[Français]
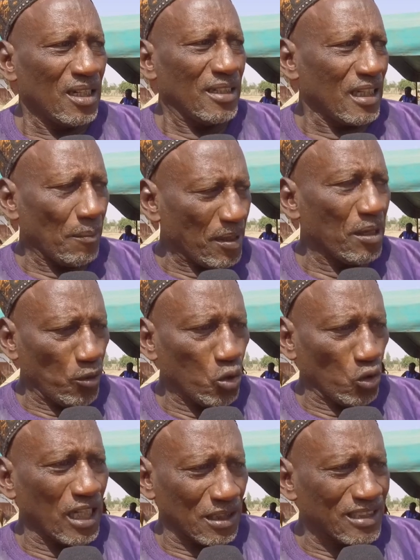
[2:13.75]
Il n'y a pas
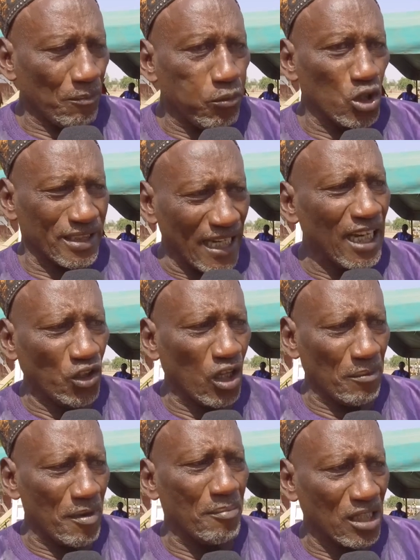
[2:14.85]
beaucoup de... Ça pose
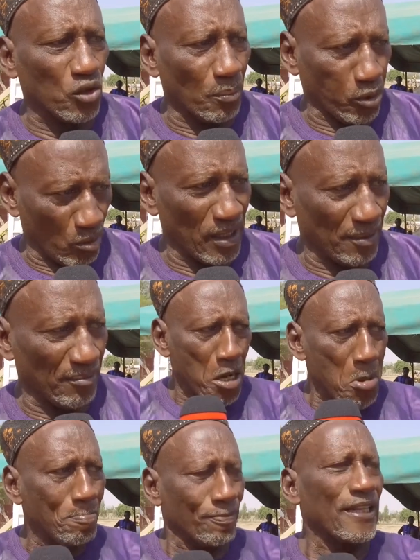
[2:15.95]
énormément de problèmes.
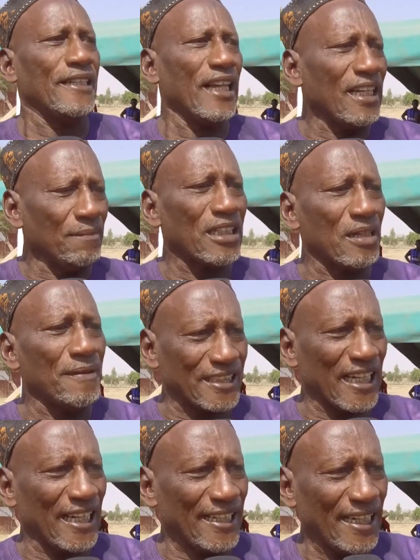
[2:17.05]
L'aliment de
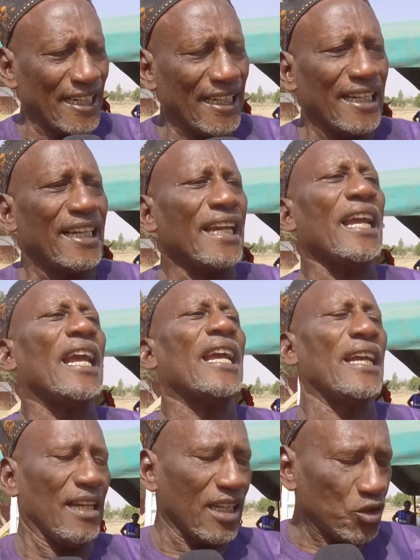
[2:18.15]
bétail est
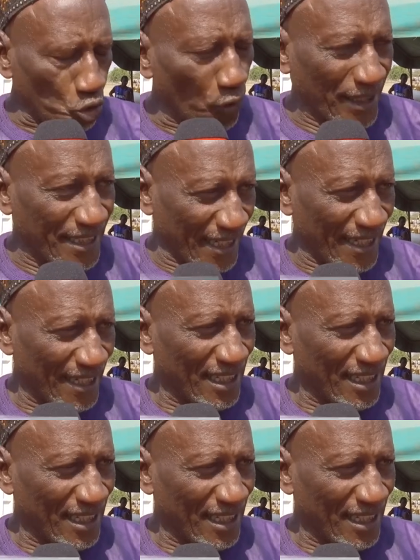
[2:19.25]
souhaité